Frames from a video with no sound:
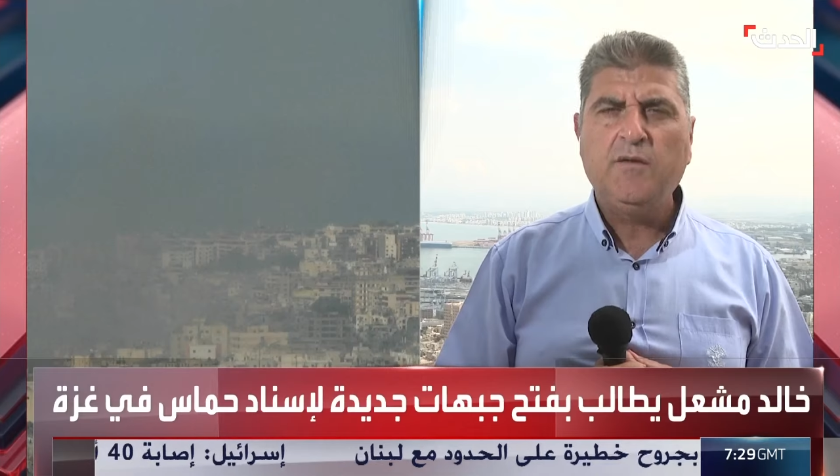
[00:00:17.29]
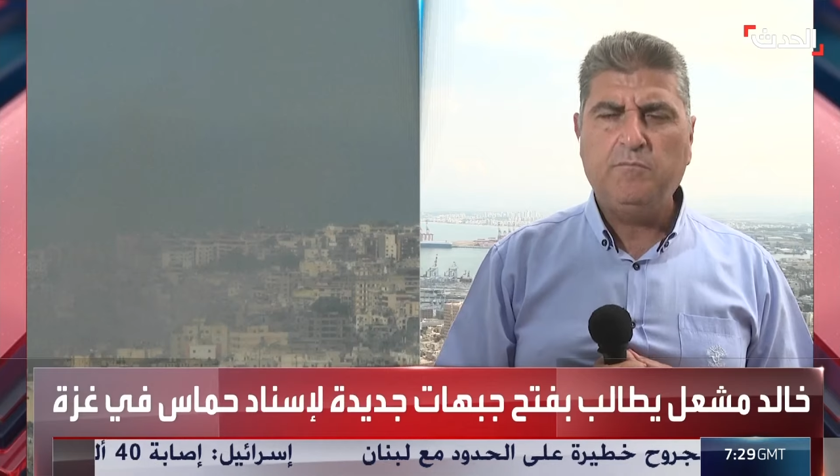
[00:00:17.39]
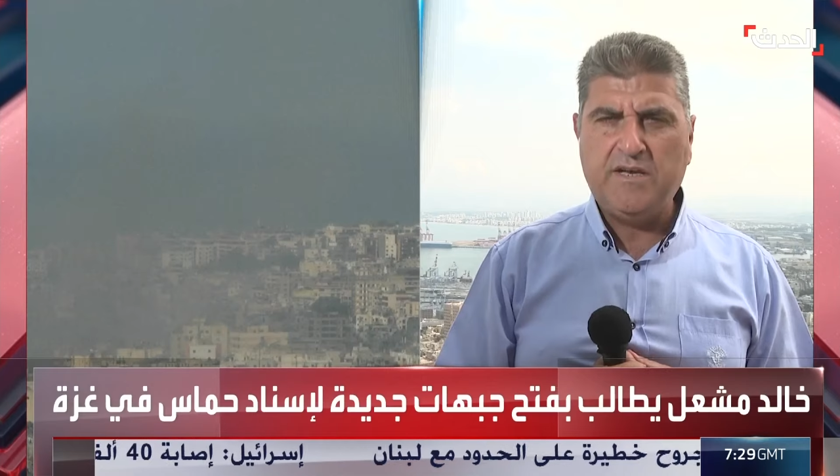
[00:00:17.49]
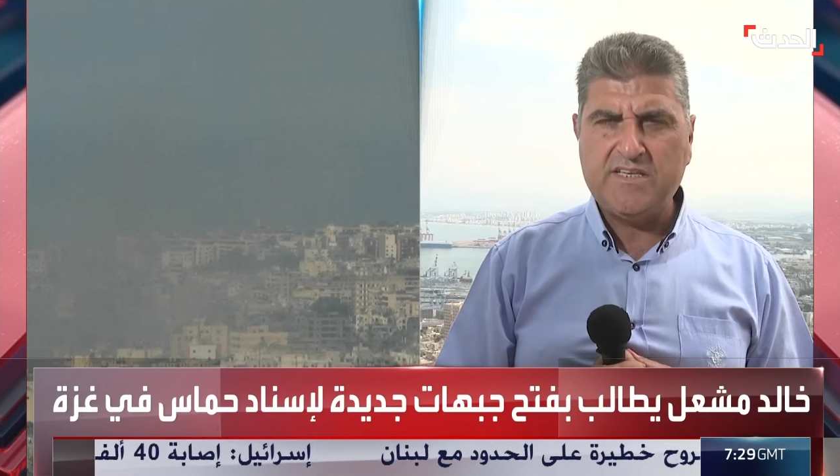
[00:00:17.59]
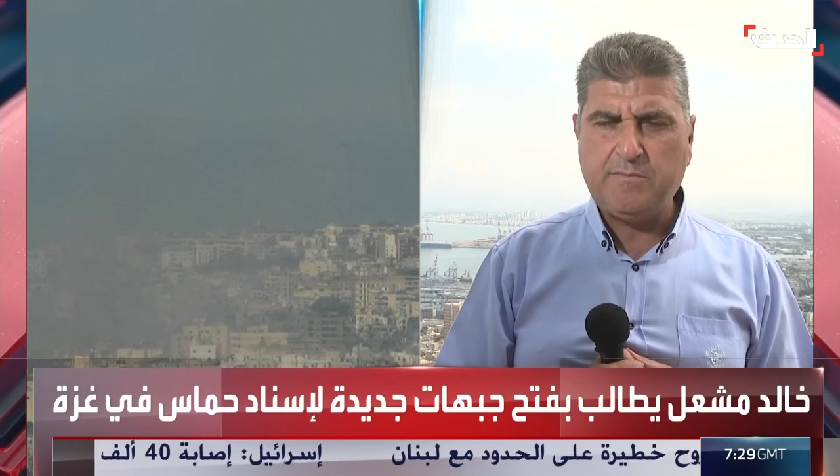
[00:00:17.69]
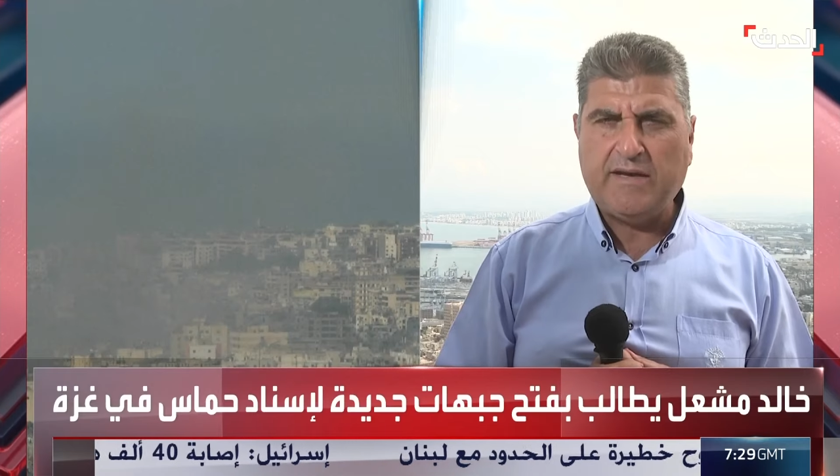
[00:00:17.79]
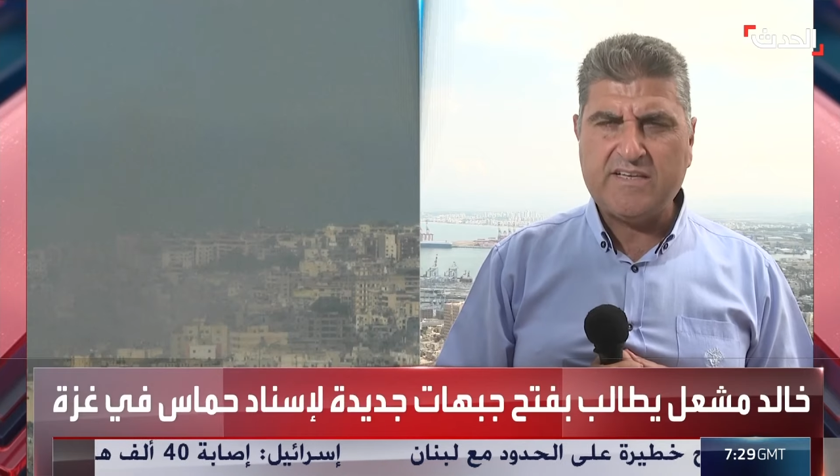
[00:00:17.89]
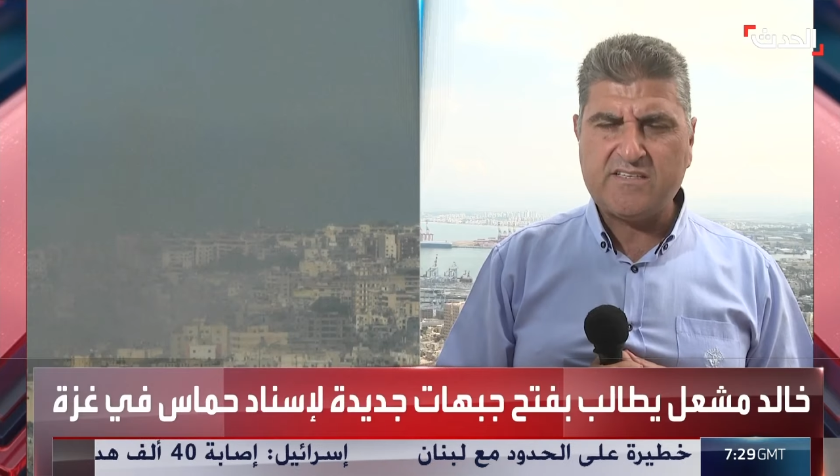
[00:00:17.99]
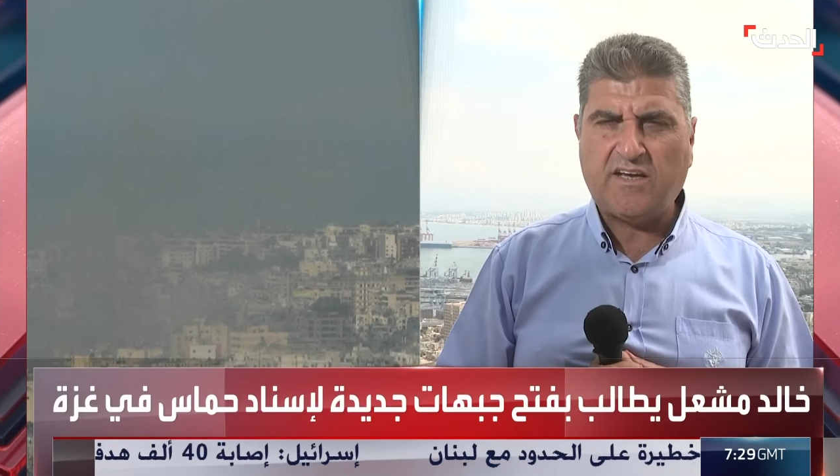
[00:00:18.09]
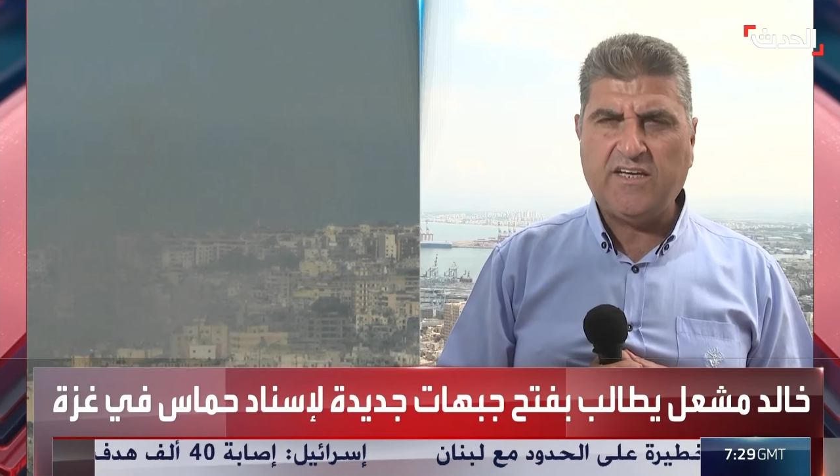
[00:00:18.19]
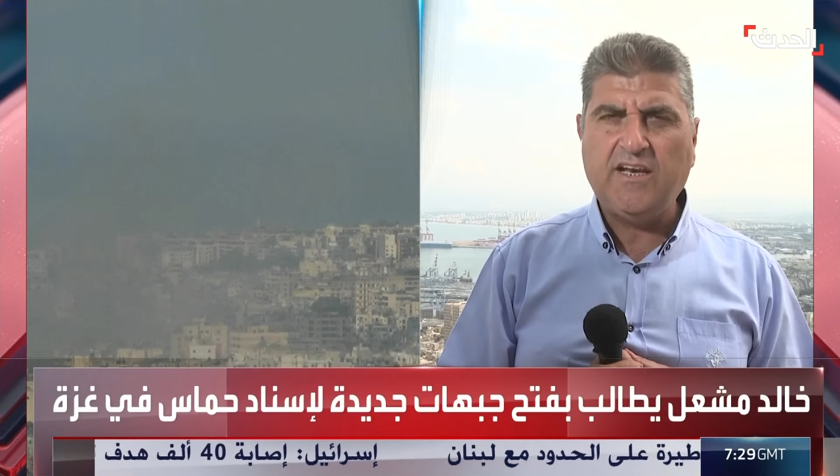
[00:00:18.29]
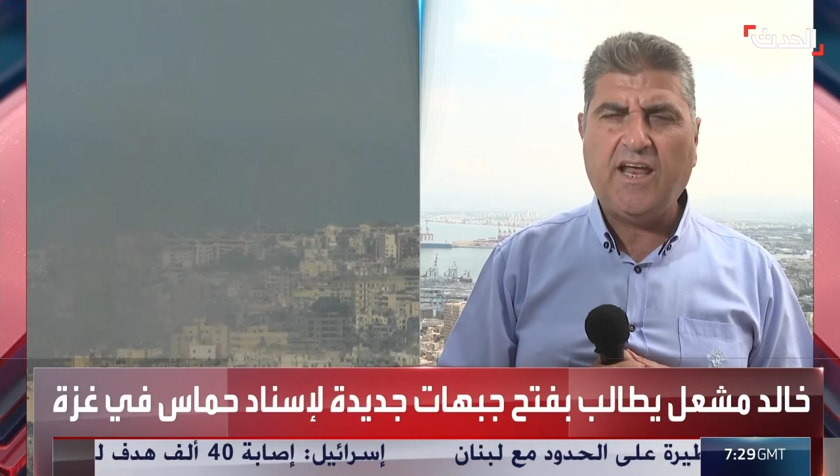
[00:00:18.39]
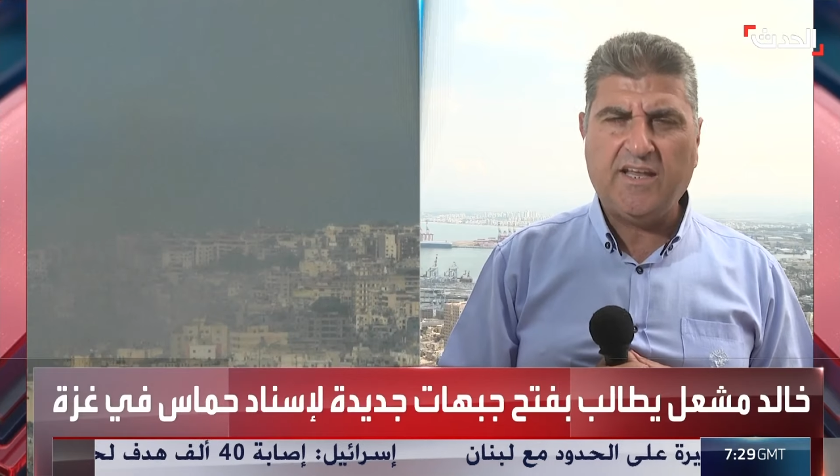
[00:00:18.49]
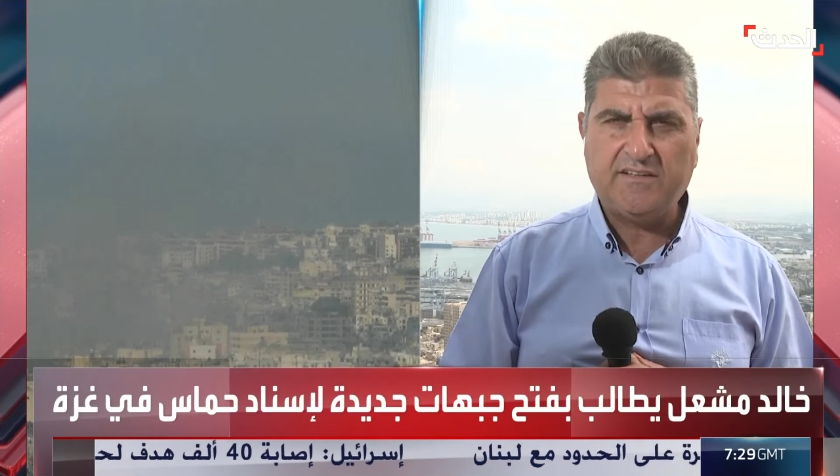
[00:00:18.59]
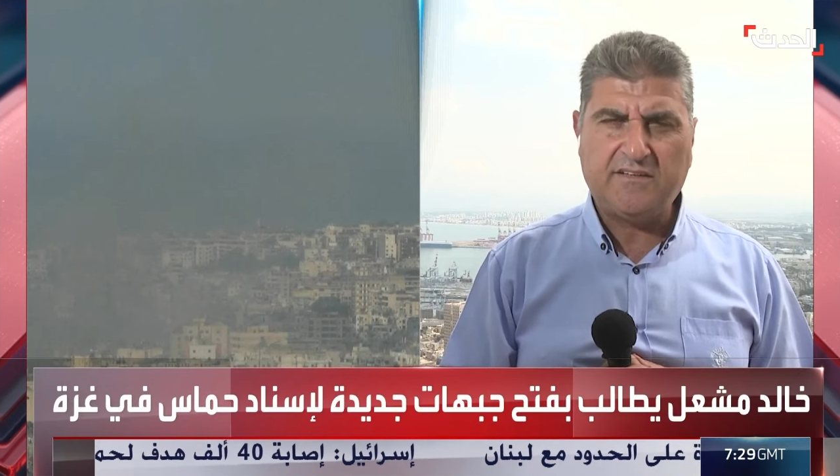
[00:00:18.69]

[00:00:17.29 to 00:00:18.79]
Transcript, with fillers: بالنسبه لاسرائيل التي